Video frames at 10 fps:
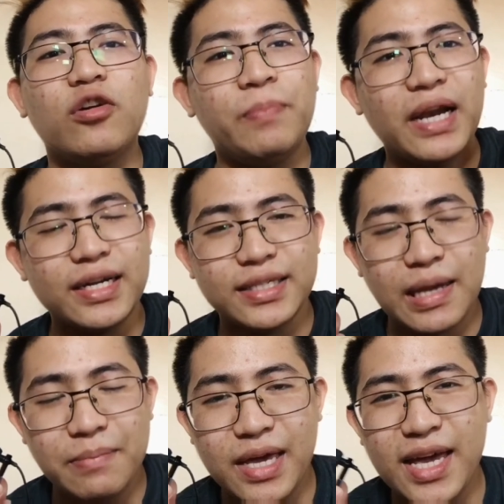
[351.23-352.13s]
ko palang
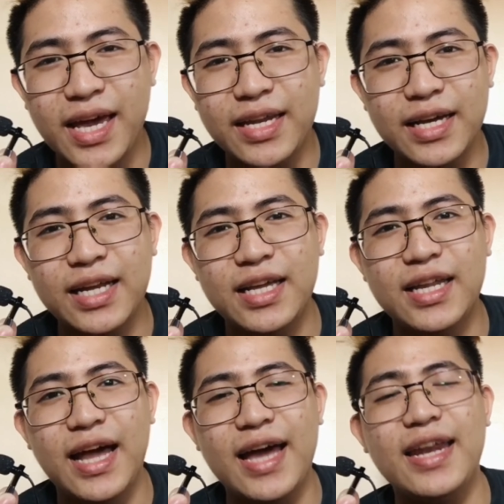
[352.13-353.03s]
sabihin
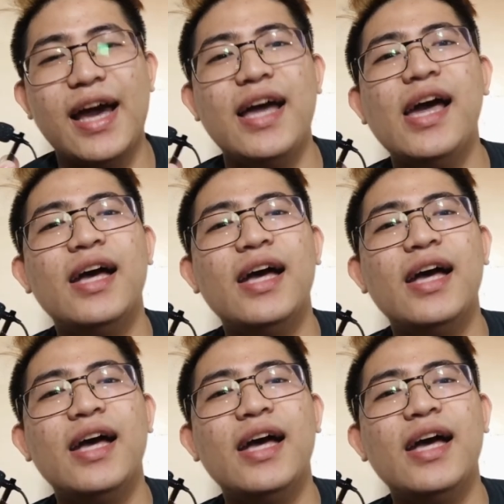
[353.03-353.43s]
kanina na